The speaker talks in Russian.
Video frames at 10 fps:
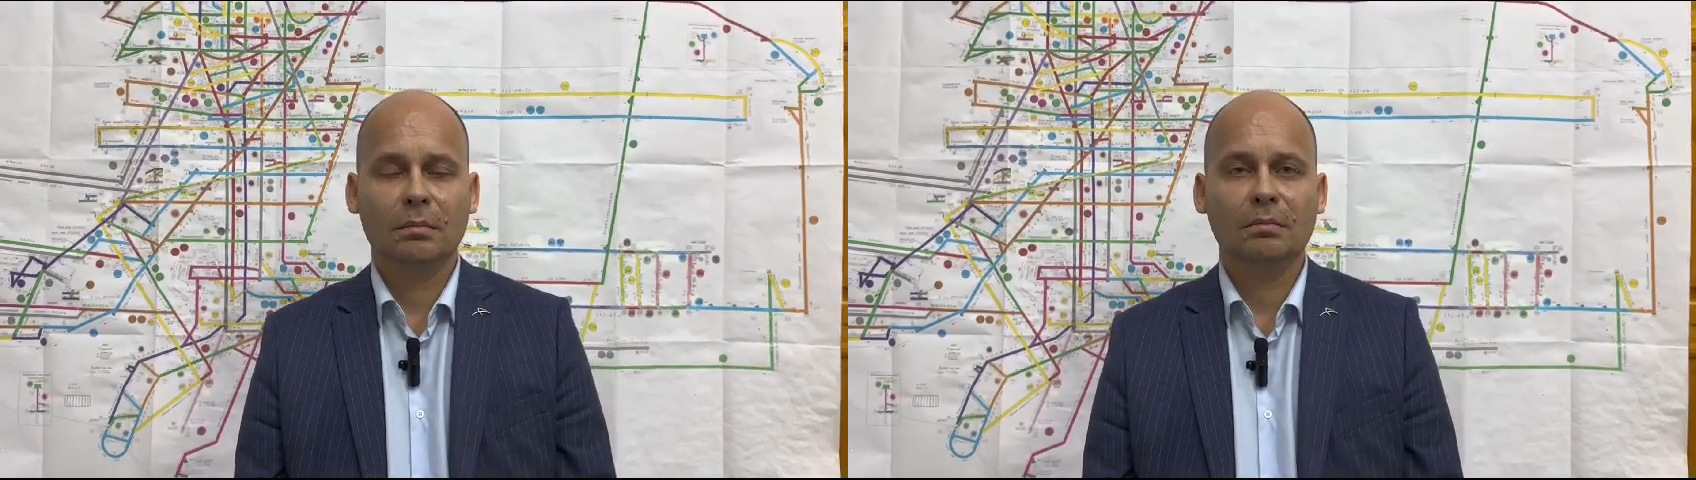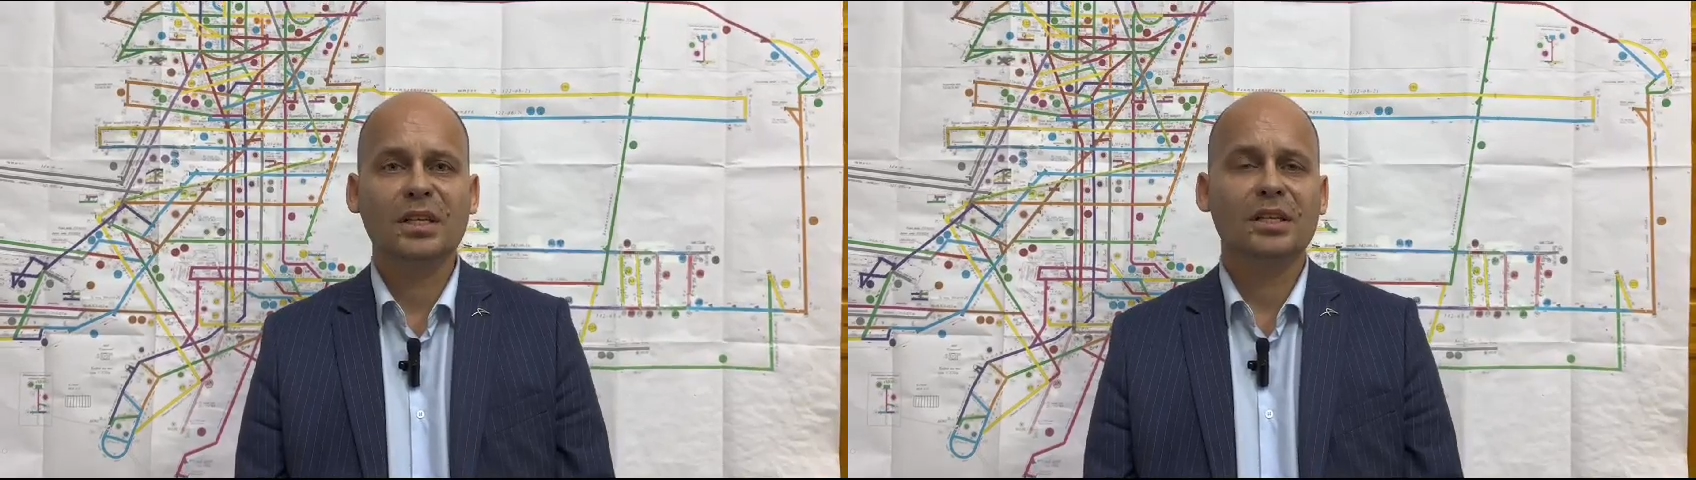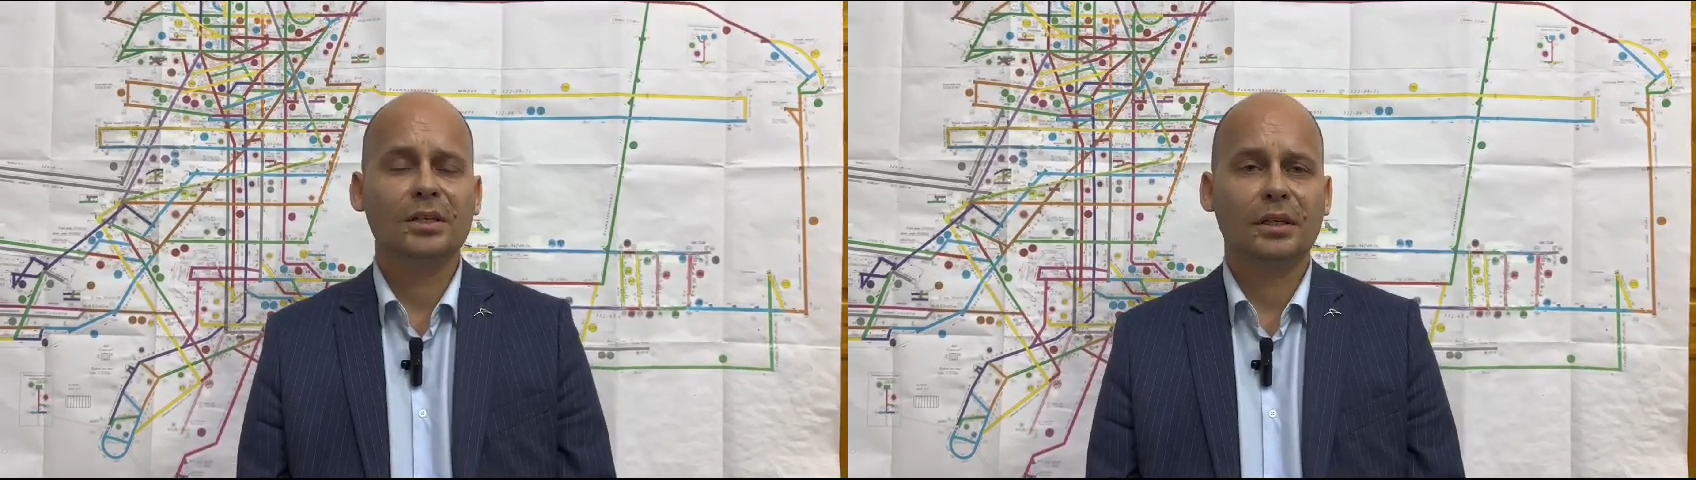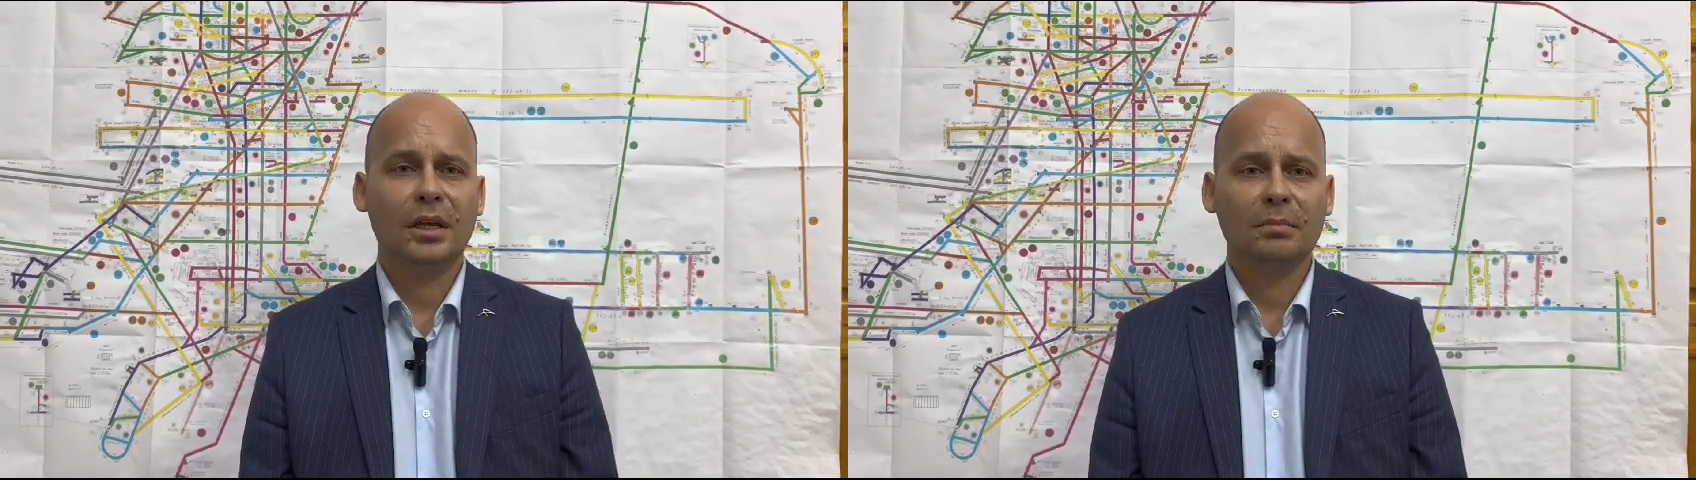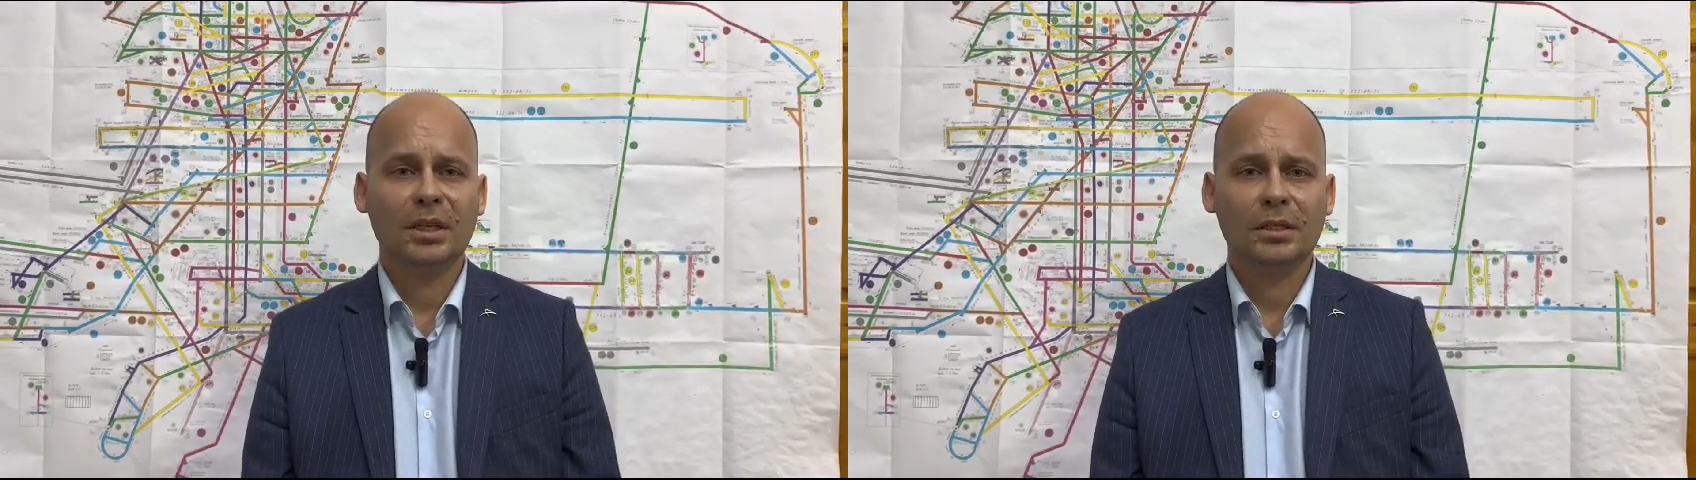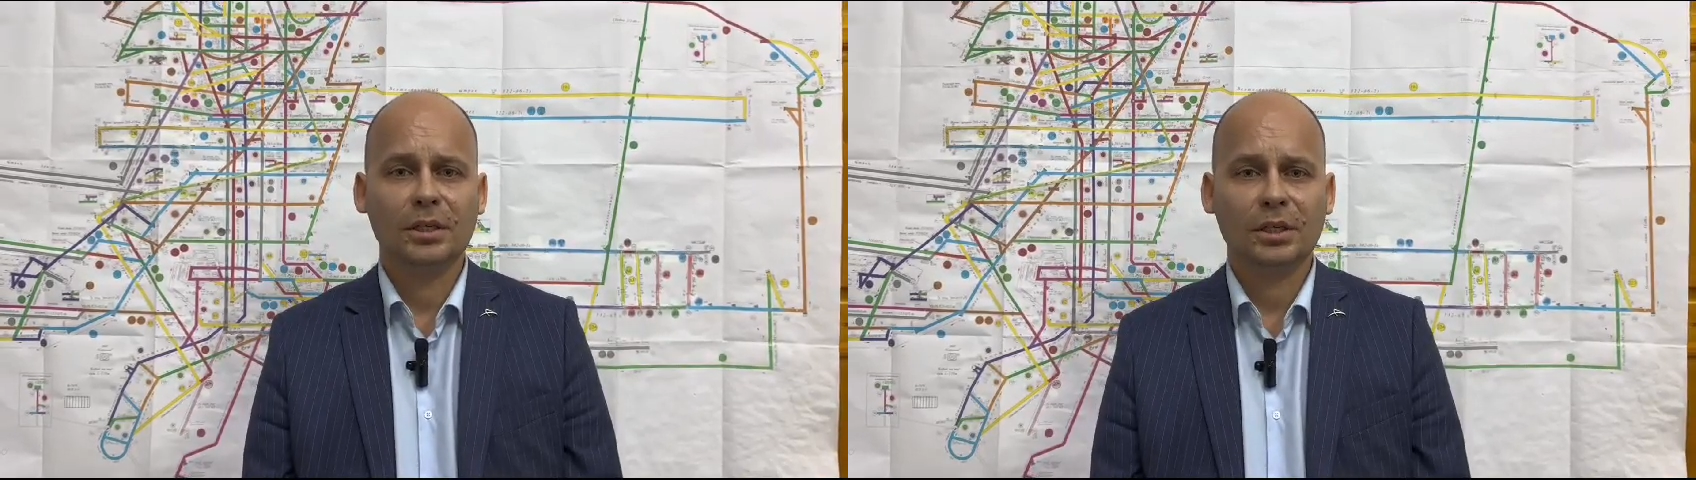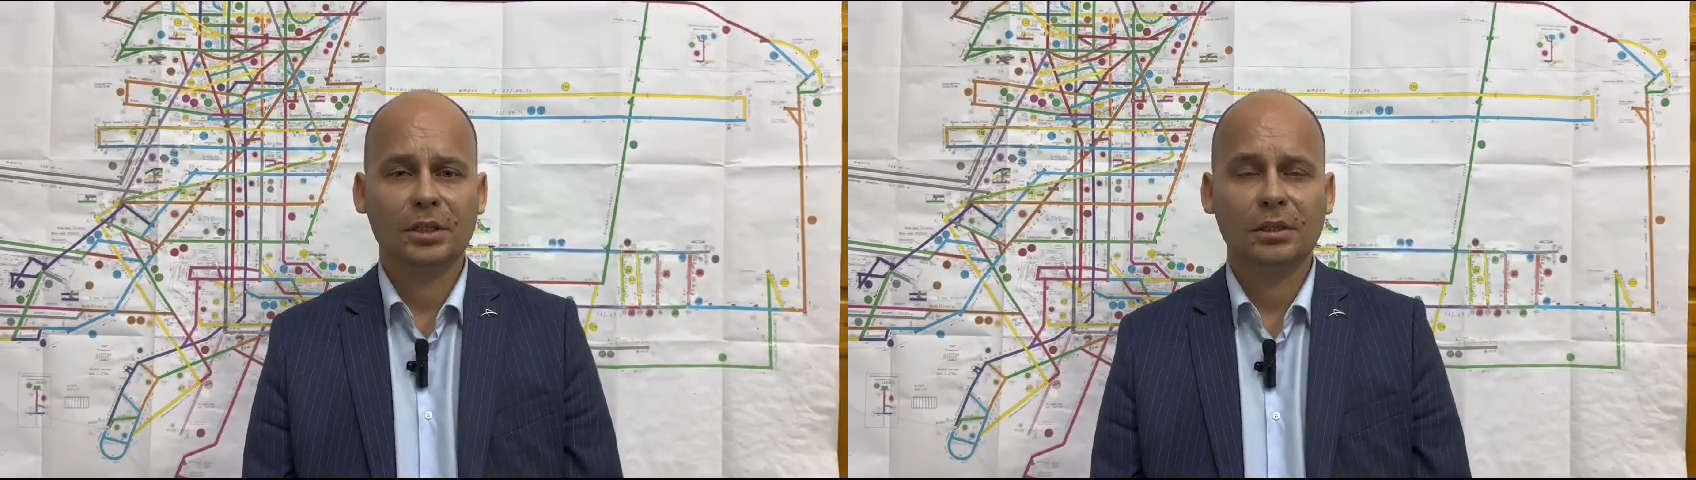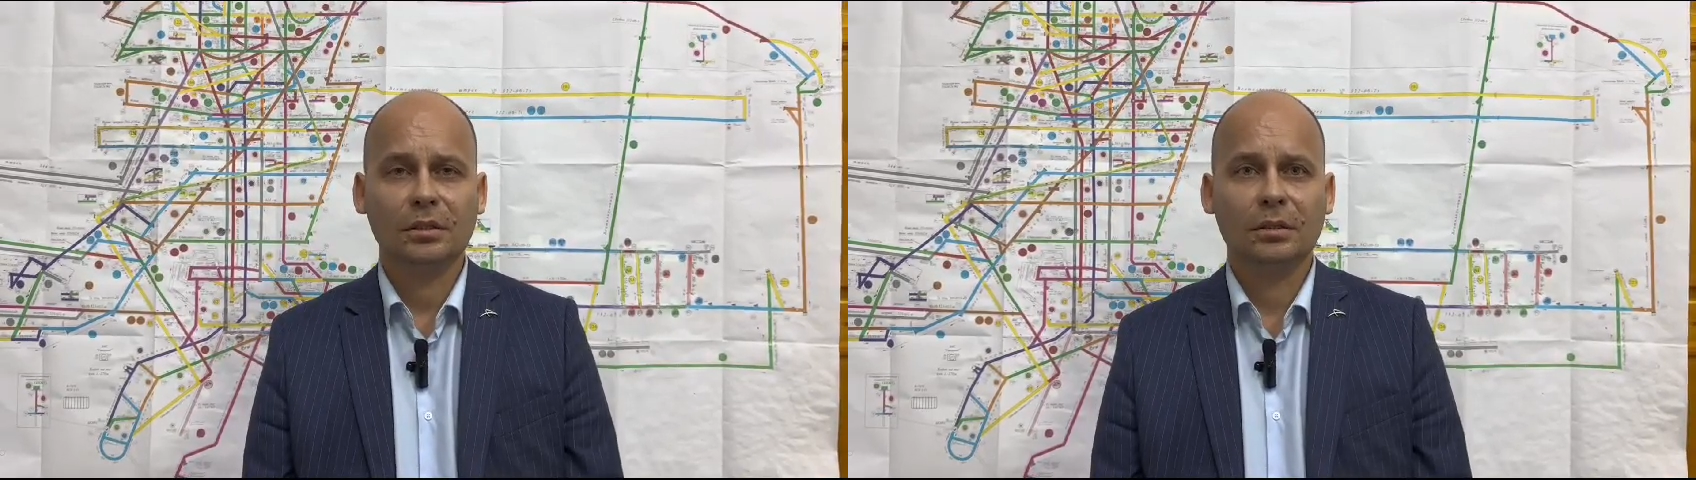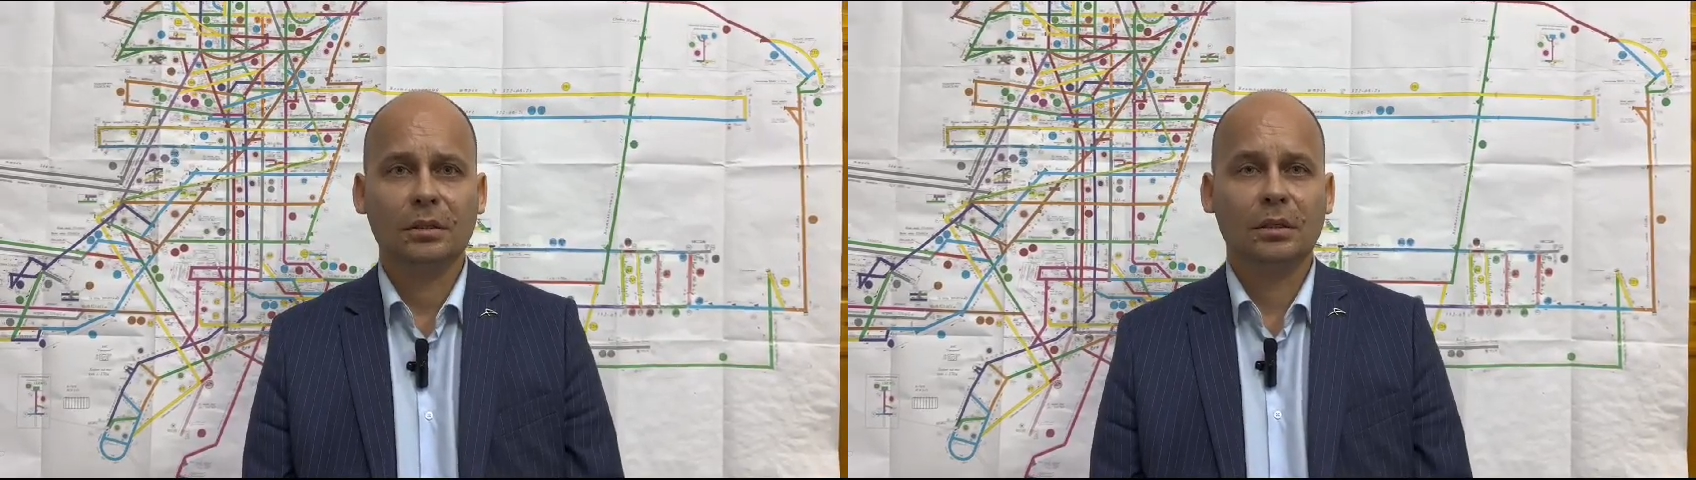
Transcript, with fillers: Мы не теряем надежды